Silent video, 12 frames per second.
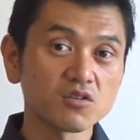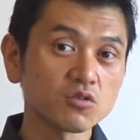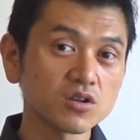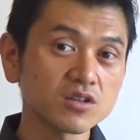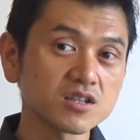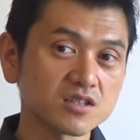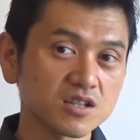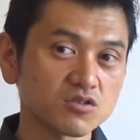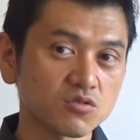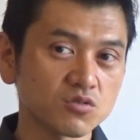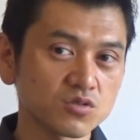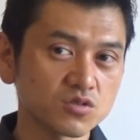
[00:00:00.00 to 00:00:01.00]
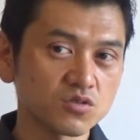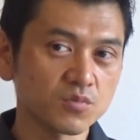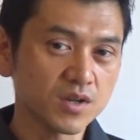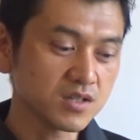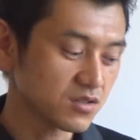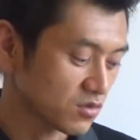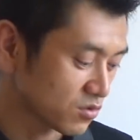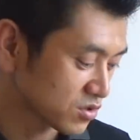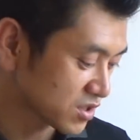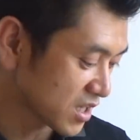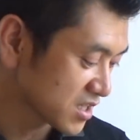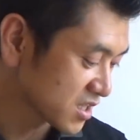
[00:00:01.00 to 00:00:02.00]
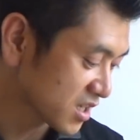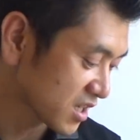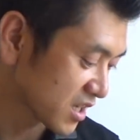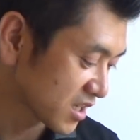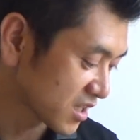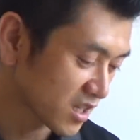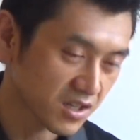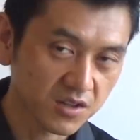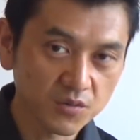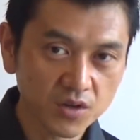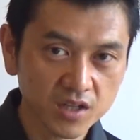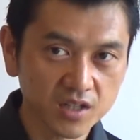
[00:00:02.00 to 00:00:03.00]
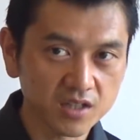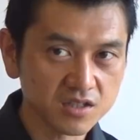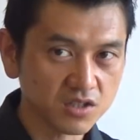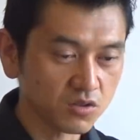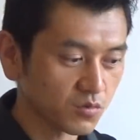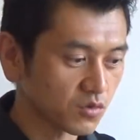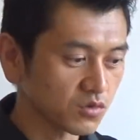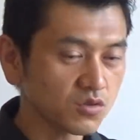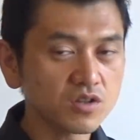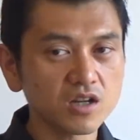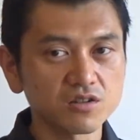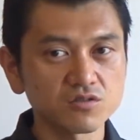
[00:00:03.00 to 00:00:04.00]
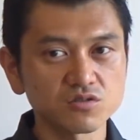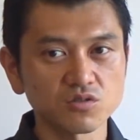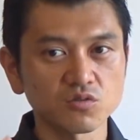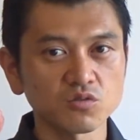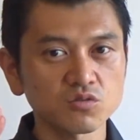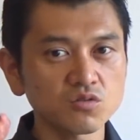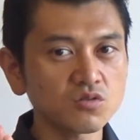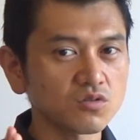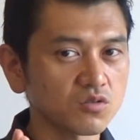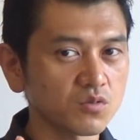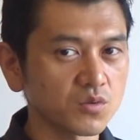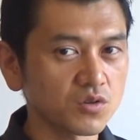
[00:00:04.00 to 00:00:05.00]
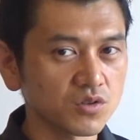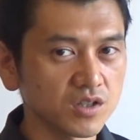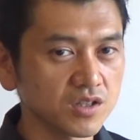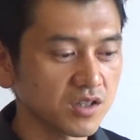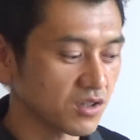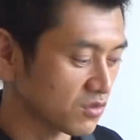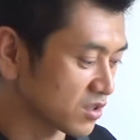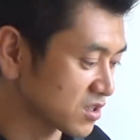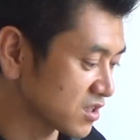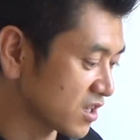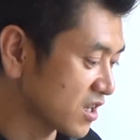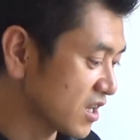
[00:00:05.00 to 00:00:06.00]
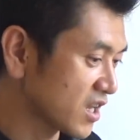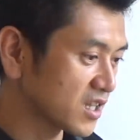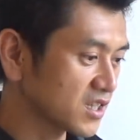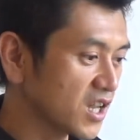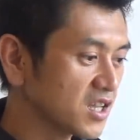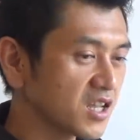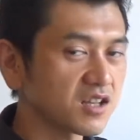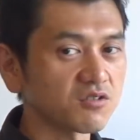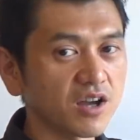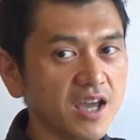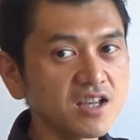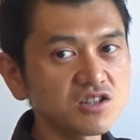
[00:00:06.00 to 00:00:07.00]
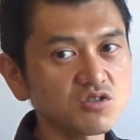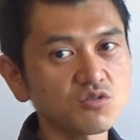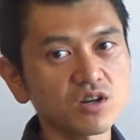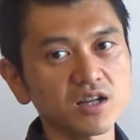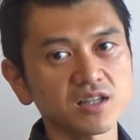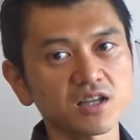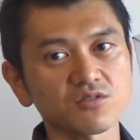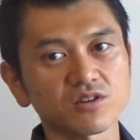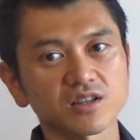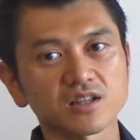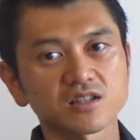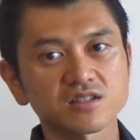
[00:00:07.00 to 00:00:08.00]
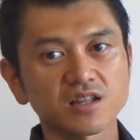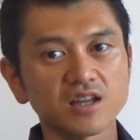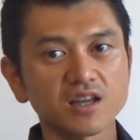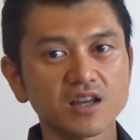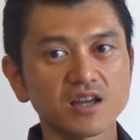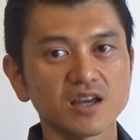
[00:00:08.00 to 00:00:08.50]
これはですね、その、ちょっとまずお伝えしなきゃいけないわけなんですけども、とにかく、その、ほとんどの病気っていうのはですね、体内の炎症からなるわけなんですね。